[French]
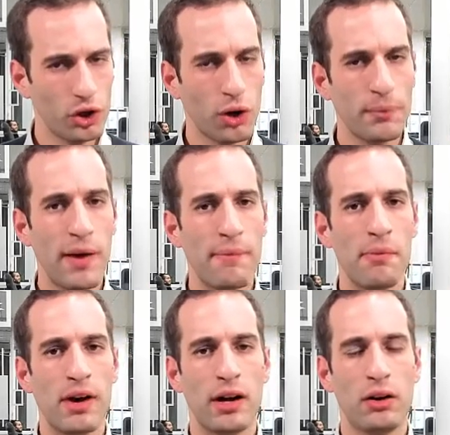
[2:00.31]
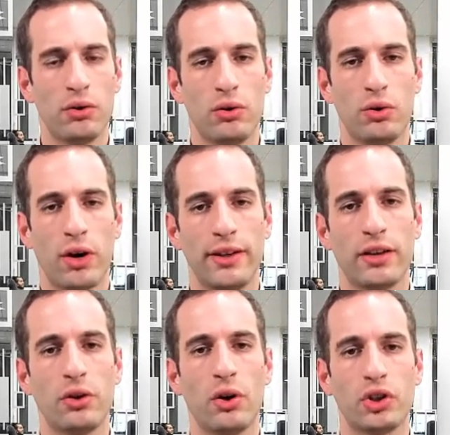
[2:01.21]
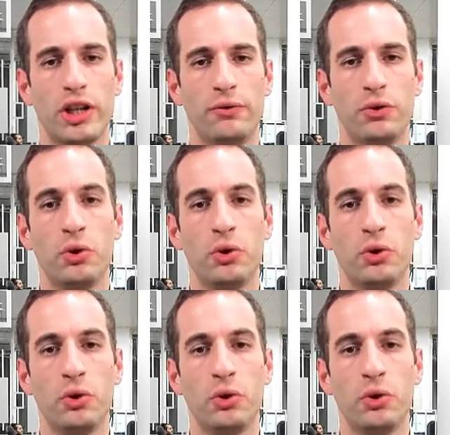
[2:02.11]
Quand bien même hein, le rédacteur en chef du